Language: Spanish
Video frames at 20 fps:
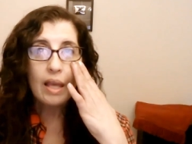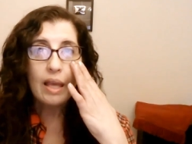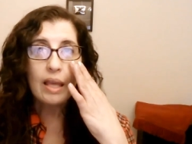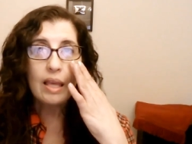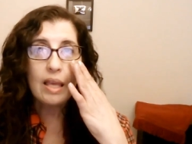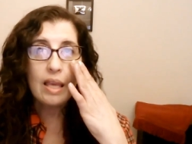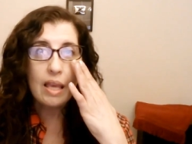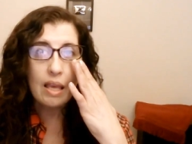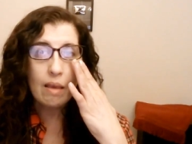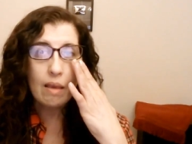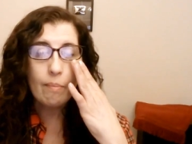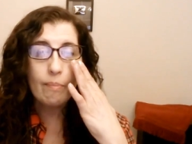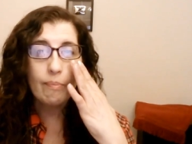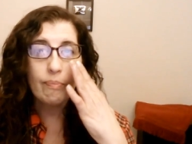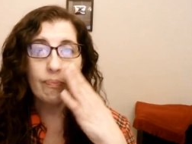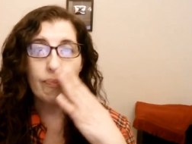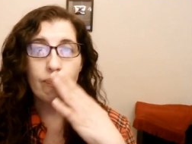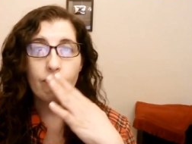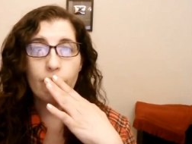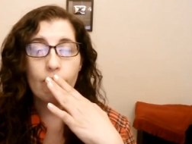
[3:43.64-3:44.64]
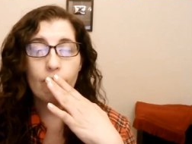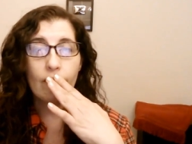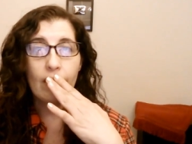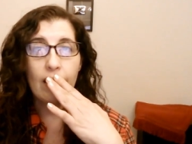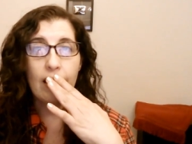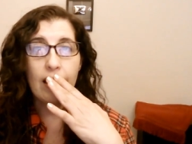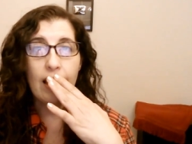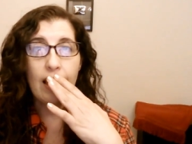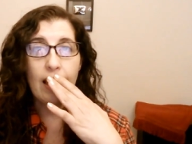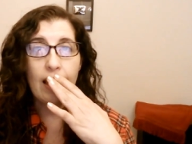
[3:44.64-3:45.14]
Y mm,
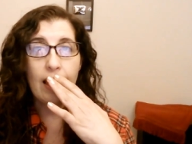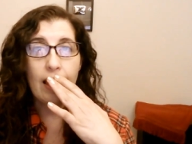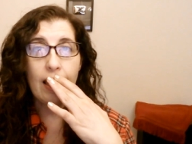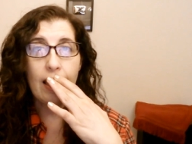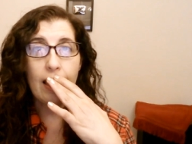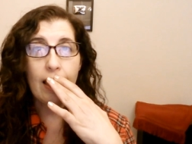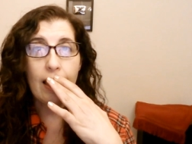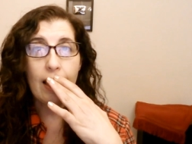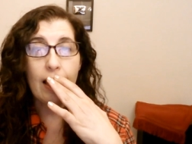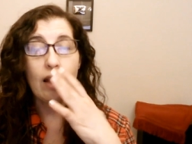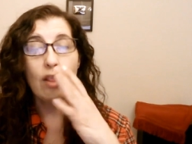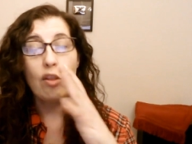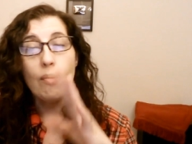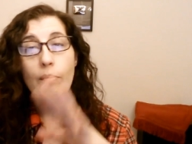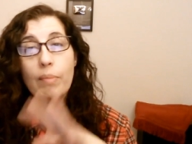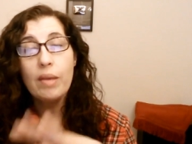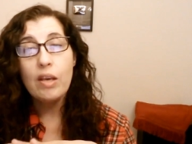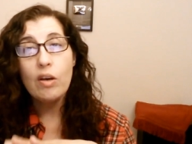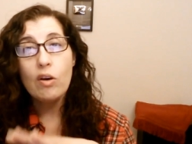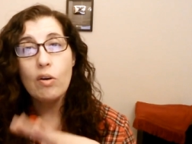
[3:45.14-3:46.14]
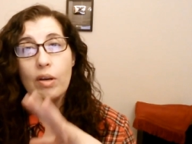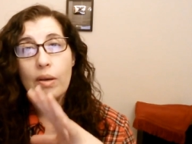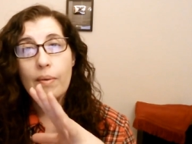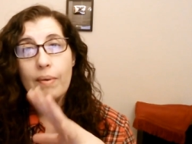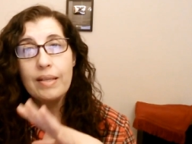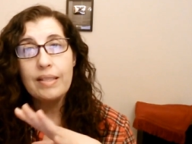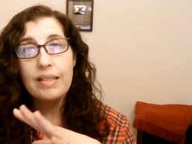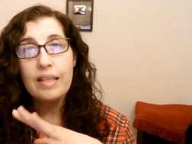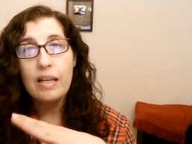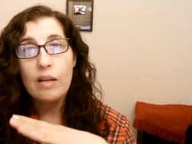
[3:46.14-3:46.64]
eh, el domingo, que
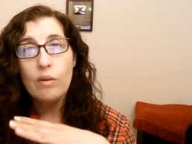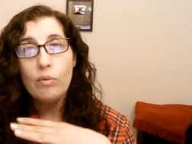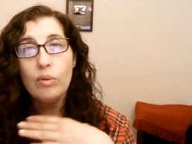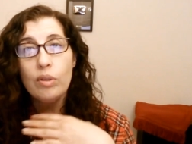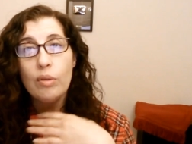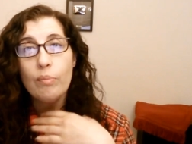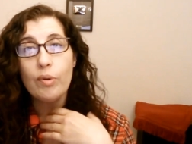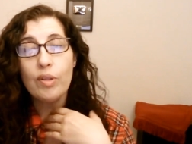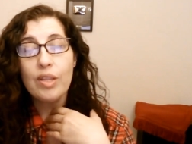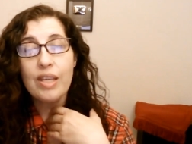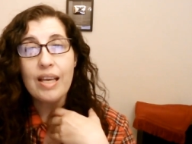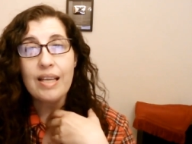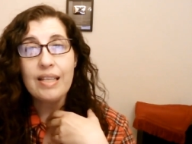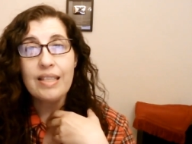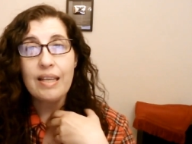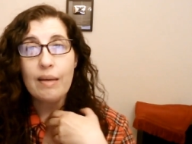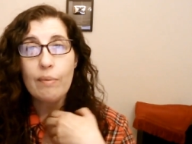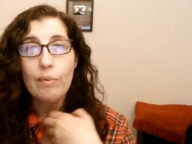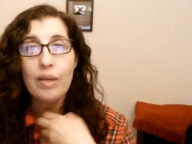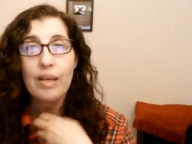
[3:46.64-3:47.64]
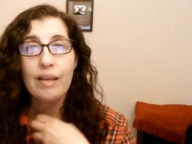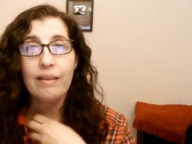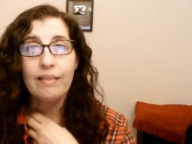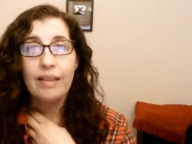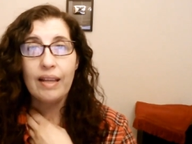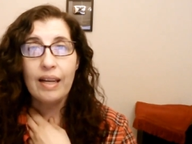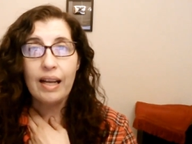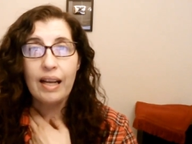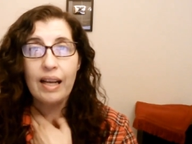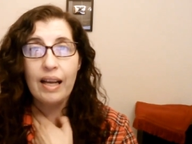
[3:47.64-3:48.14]
va a ser el último día, ya voy a
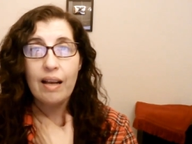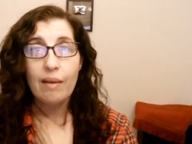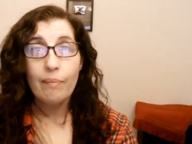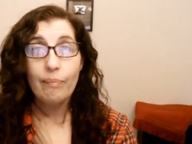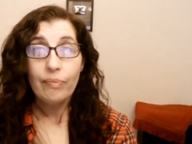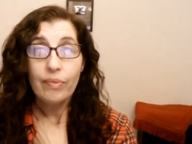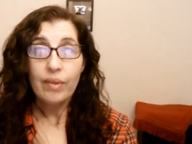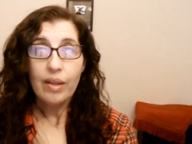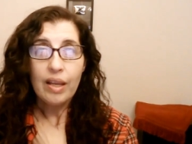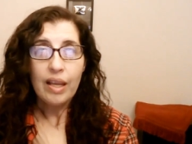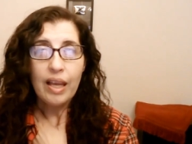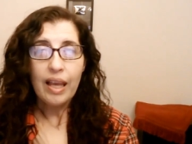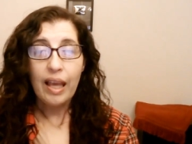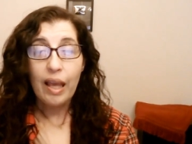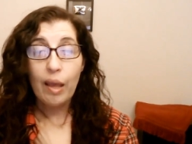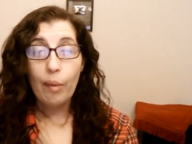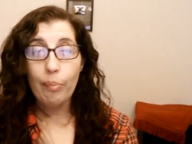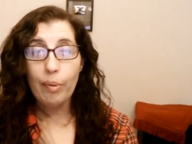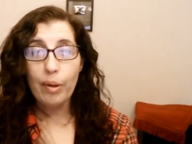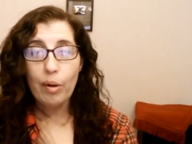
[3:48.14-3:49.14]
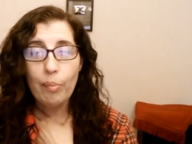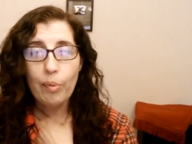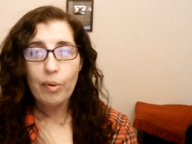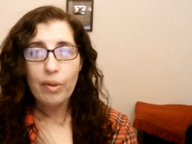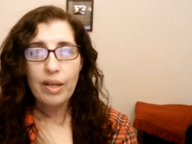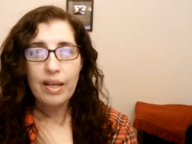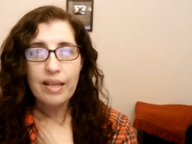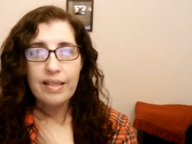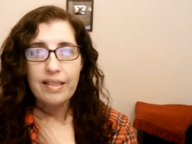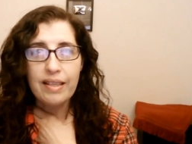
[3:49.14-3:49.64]
estar acá. Espero
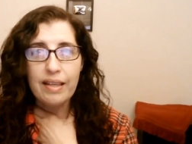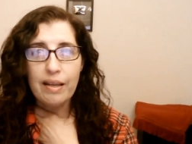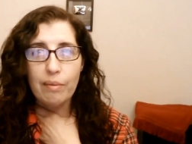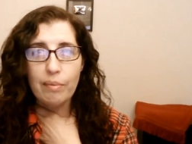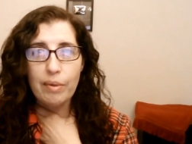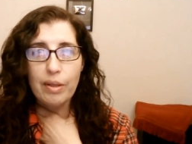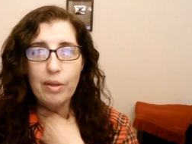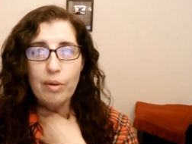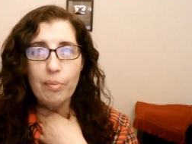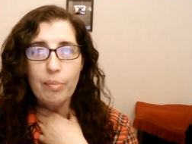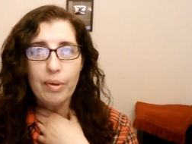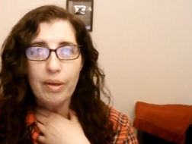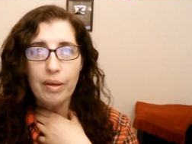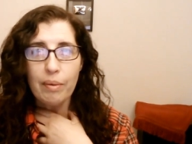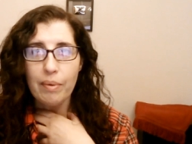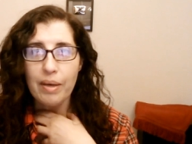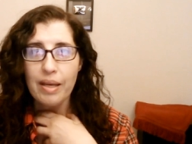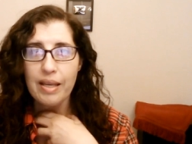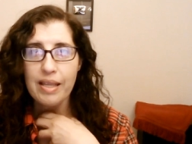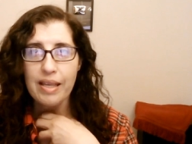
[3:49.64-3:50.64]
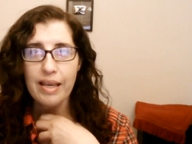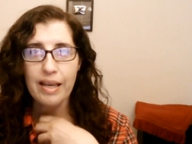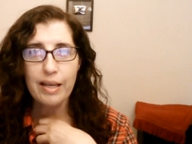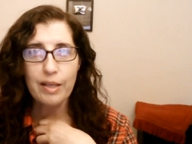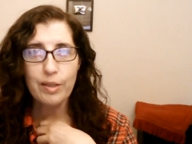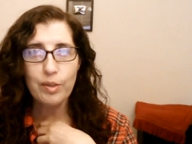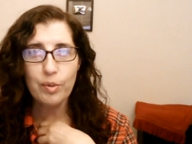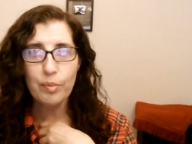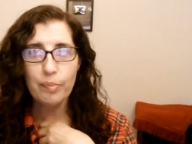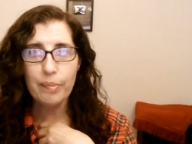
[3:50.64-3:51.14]
poder hacer el vídeo porque voy a
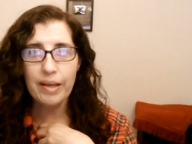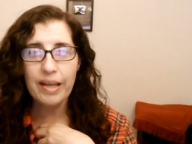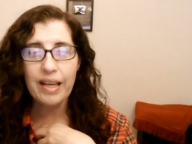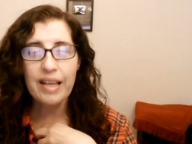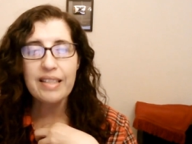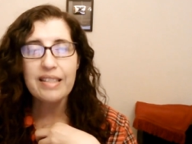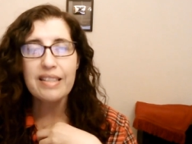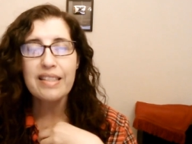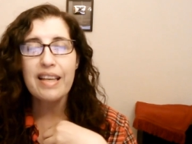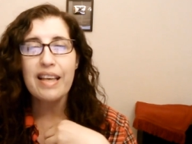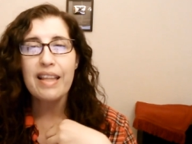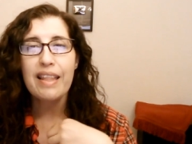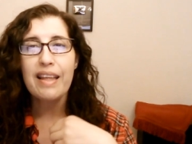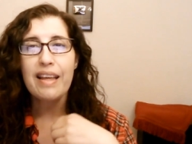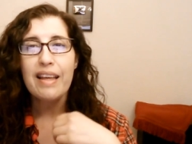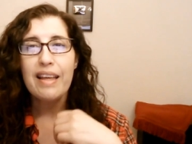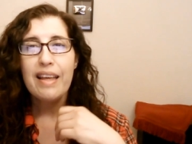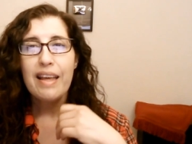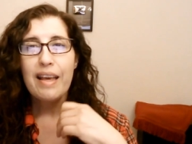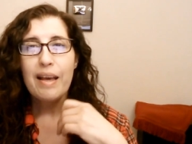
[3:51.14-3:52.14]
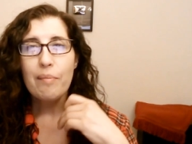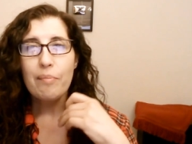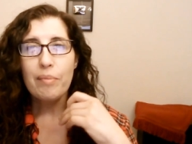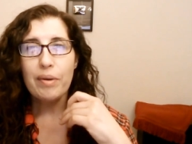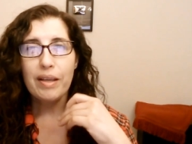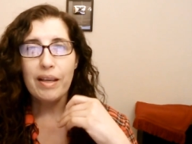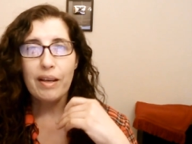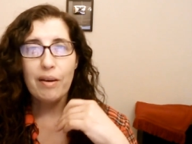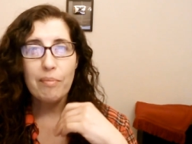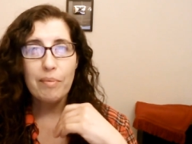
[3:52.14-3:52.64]
llegar súper cansada,
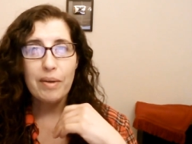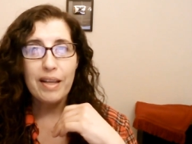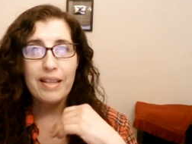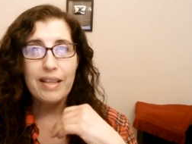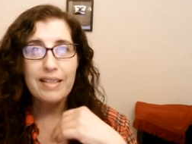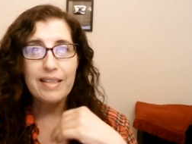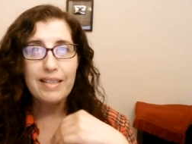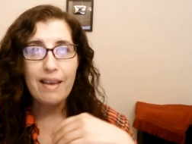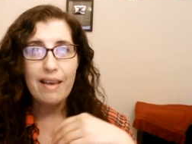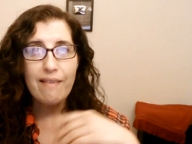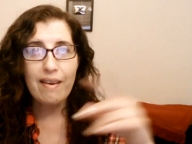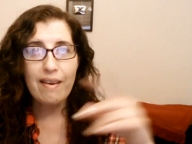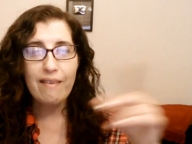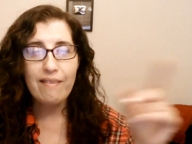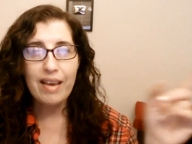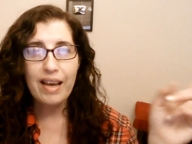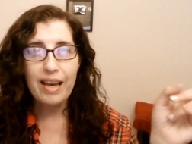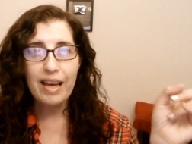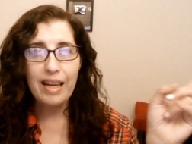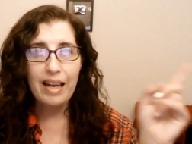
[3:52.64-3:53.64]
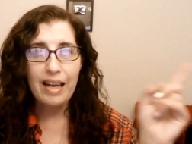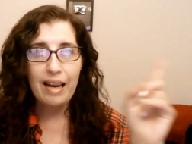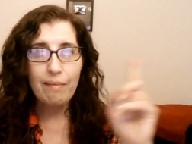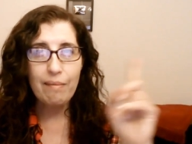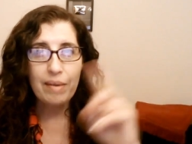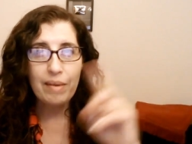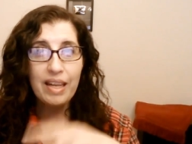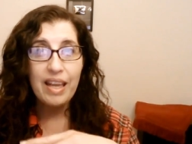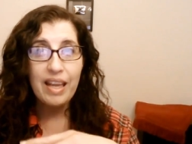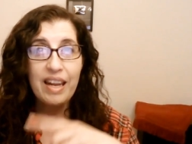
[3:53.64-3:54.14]
porque como les decía, voy a viajar en la
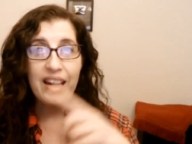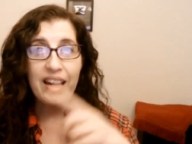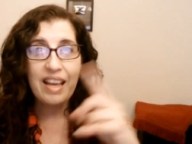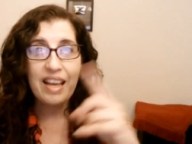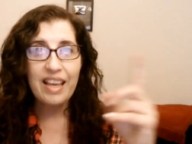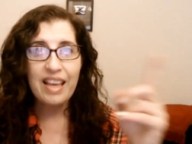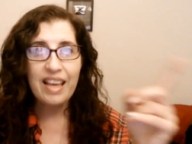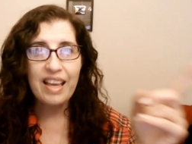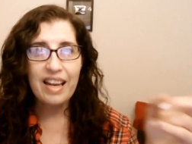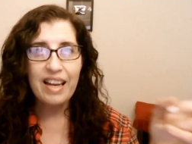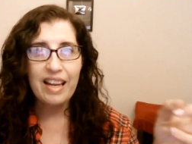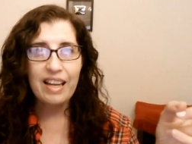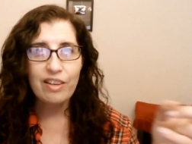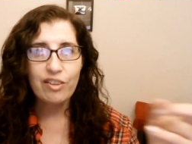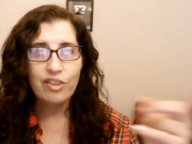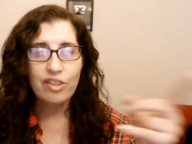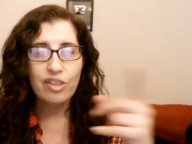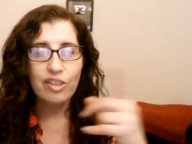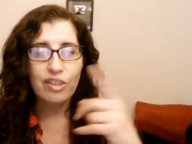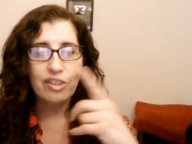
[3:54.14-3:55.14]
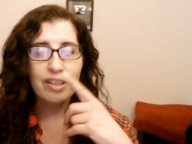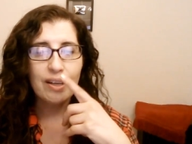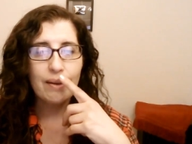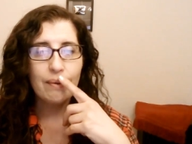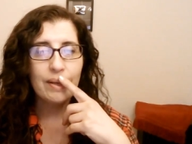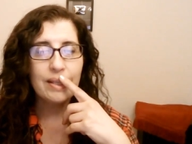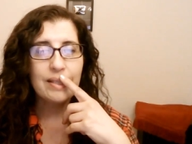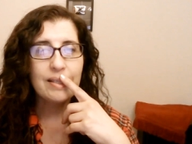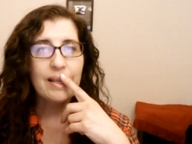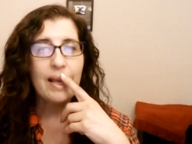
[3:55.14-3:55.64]
mañana y en la noche otra
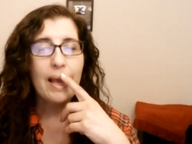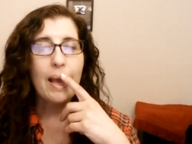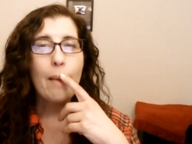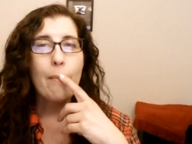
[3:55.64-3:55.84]
vez.